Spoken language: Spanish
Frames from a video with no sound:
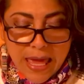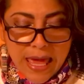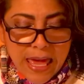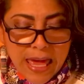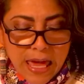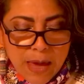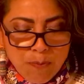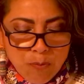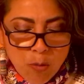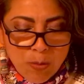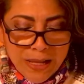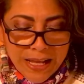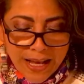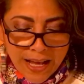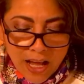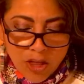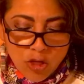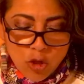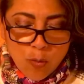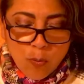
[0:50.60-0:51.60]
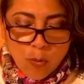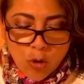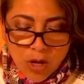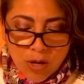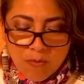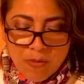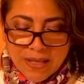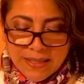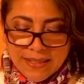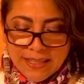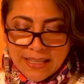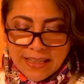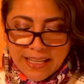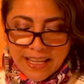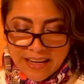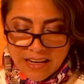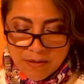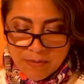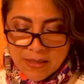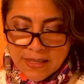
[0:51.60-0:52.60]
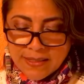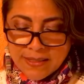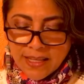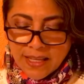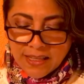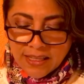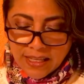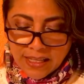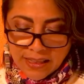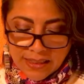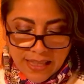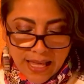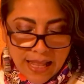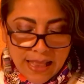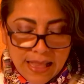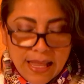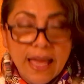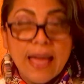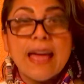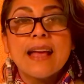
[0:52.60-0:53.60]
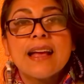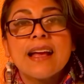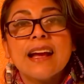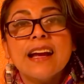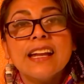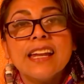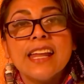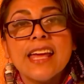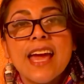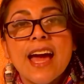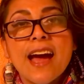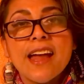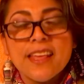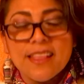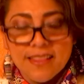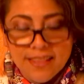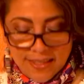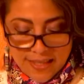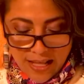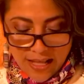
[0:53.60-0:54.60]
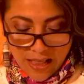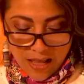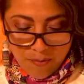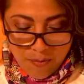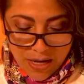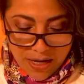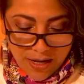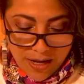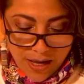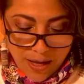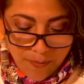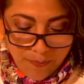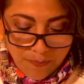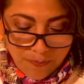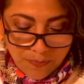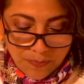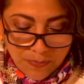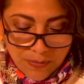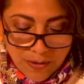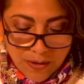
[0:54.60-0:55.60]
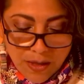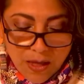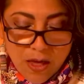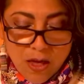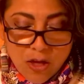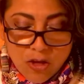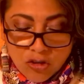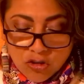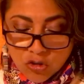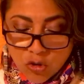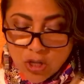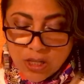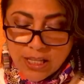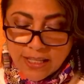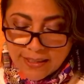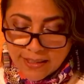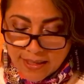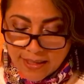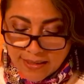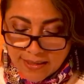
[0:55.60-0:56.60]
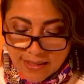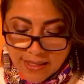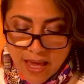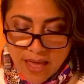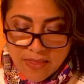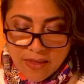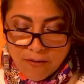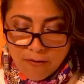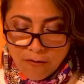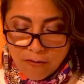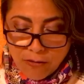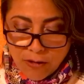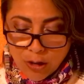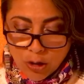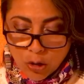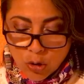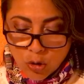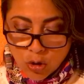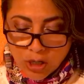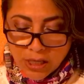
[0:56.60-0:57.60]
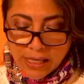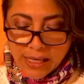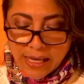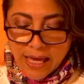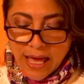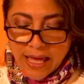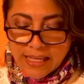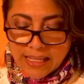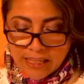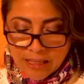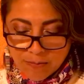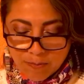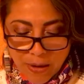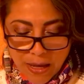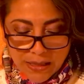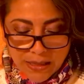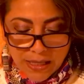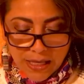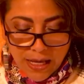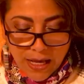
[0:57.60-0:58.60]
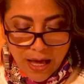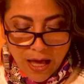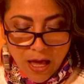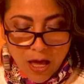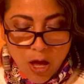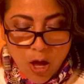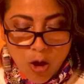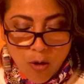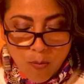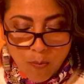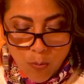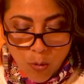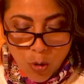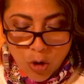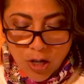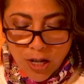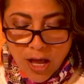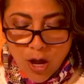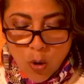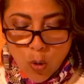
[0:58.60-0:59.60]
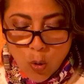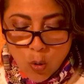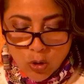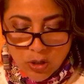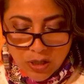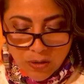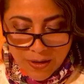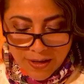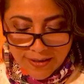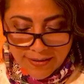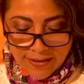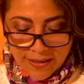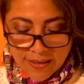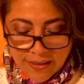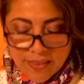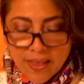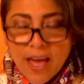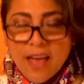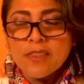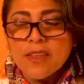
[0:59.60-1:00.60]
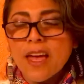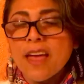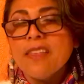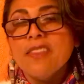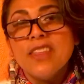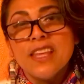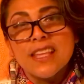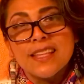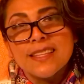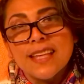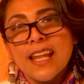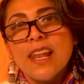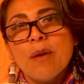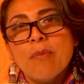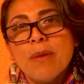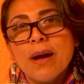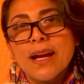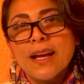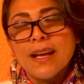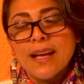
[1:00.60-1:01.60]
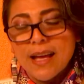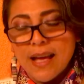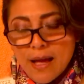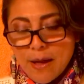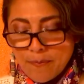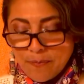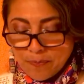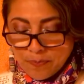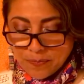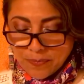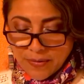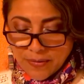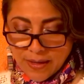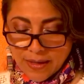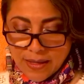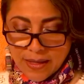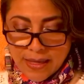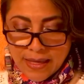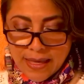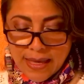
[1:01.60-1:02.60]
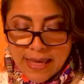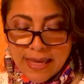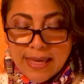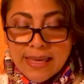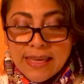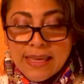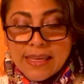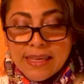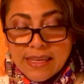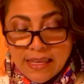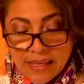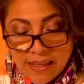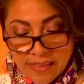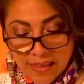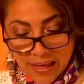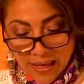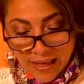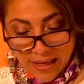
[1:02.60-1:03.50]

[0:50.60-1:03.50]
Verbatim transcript: He publicado poemas en la revista digital Crear en Salamanca. Soy licenciada en Filología Hispánica por la Universidad de Salamanca. Y de